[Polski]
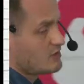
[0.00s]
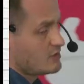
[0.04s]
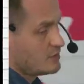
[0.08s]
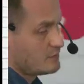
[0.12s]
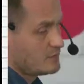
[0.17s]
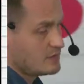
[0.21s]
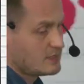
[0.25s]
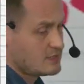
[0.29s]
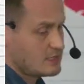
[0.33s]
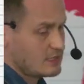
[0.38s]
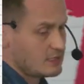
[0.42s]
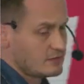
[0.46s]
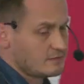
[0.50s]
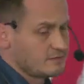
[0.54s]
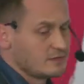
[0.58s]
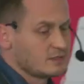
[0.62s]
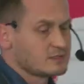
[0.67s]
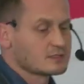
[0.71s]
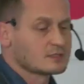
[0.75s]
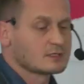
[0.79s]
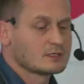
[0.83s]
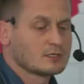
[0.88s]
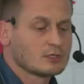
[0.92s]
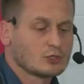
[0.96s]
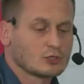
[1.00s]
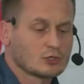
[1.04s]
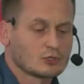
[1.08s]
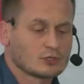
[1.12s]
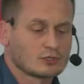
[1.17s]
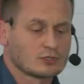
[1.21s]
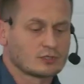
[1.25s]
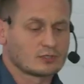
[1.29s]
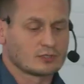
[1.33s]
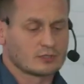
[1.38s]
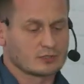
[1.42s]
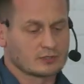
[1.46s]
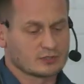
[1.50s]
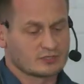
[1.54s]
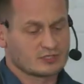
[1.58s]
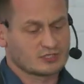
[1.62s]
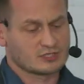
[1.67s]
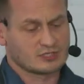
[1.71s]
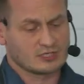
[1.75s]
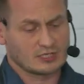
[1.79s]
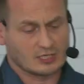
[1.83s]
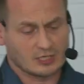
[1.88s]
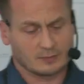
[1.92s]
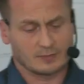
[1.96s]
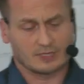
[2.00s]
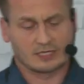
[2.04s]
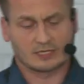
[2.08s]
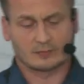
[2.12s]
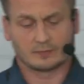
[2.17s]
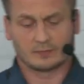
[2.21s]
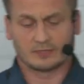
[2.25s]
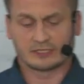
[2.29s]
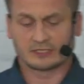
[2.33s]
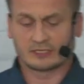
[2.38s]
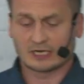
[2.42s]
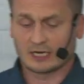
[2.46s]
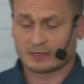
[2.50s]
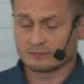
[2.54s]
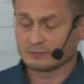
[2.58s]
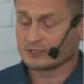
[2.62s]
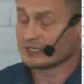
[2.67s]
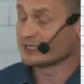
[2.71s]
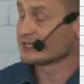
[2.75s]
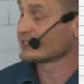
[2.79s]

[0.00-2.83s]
sobie serwis z czteroma replikami,